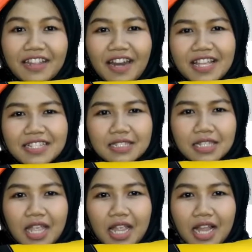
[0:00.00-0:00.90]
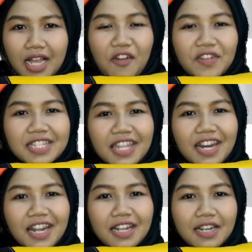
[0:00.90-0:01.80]
headrest, cover steel,
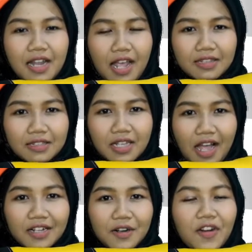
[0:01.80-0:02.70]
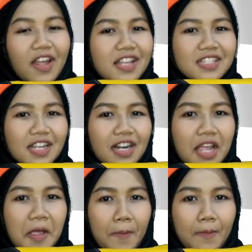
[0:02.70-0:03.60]
dan car organizer
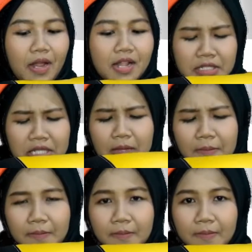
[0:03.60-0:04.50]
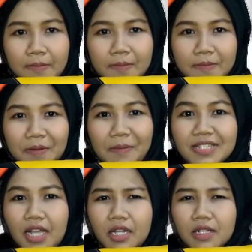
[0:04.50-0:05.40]
pada setiap
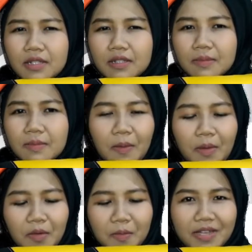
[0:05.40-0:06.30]
permasalahan premium.